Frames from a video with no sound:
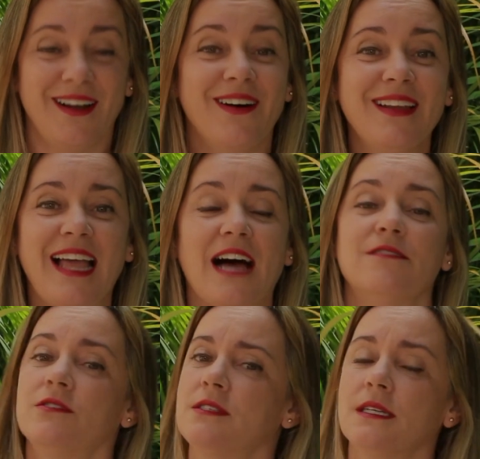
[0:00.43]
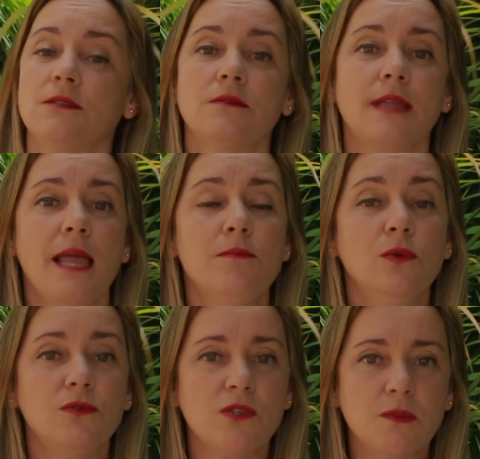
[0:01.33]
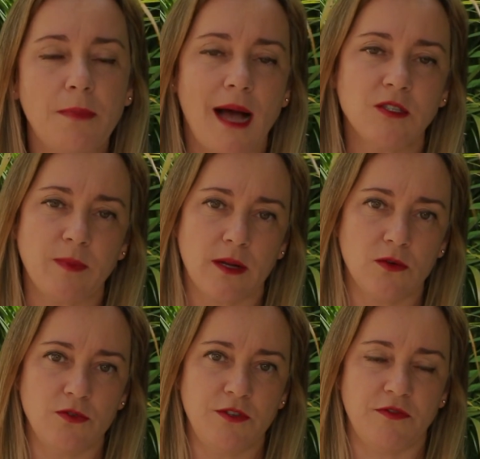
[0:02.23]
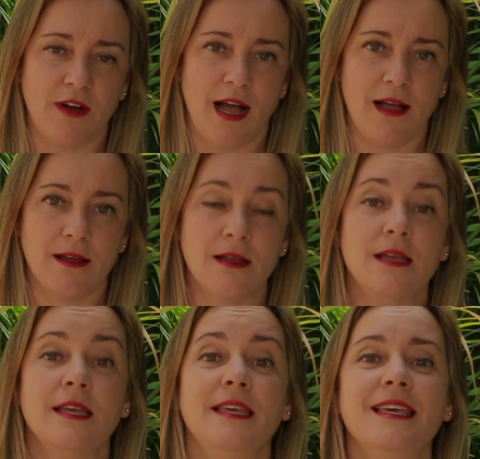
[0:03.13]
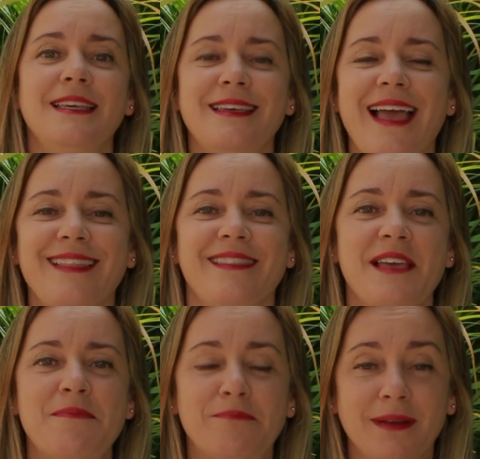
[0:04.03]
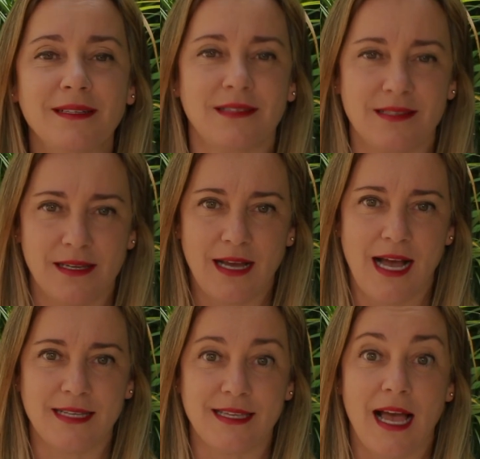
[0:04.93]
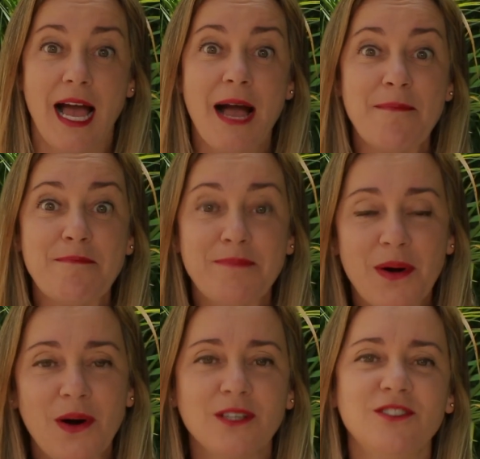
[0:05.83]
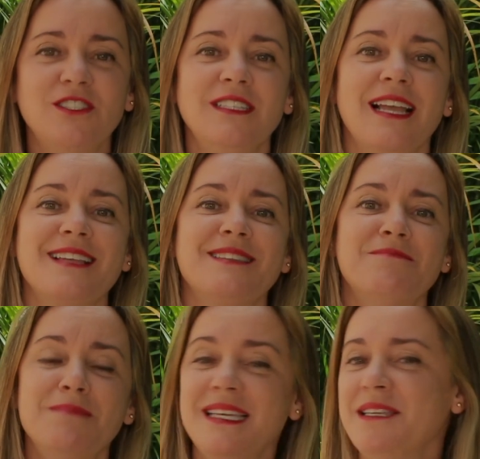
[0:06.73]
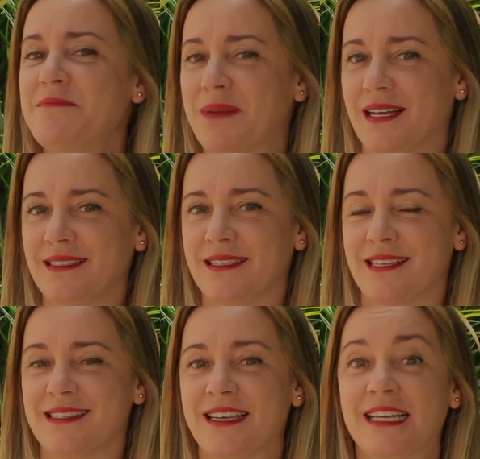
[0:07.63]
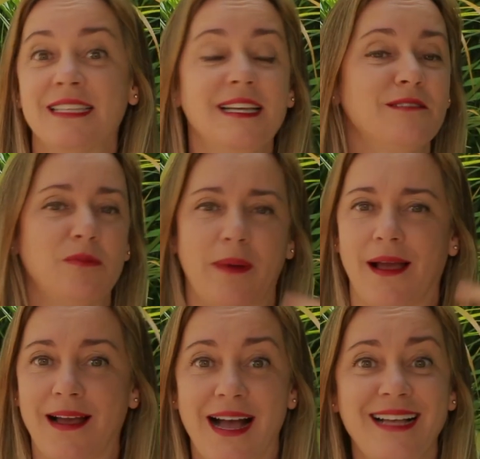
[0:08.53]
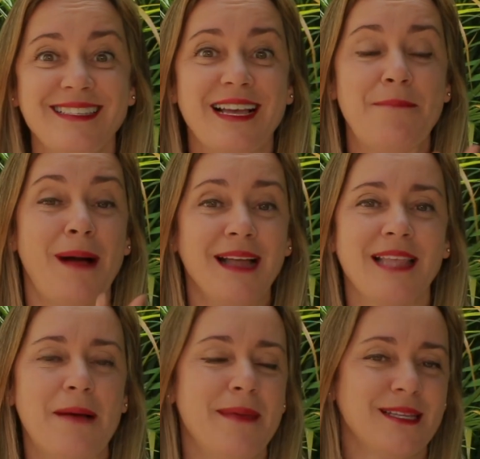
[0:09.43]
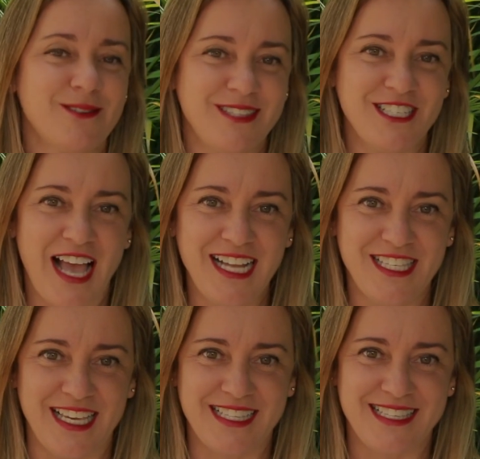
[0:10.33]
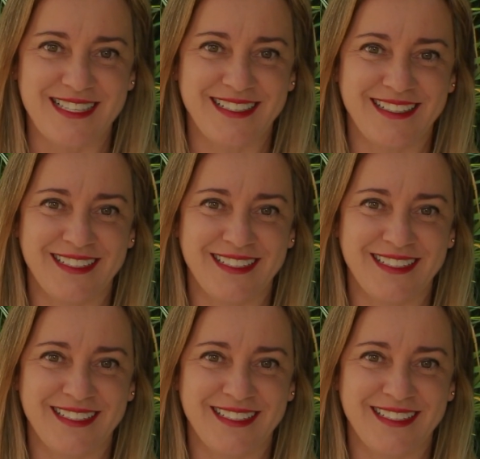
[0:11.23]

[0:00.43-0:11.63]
Olá, você não tem muito espaço para cultivar e quer ter plantas em casa? Aposte nas mini plantas, tanto para casa, apartamentos e jardins.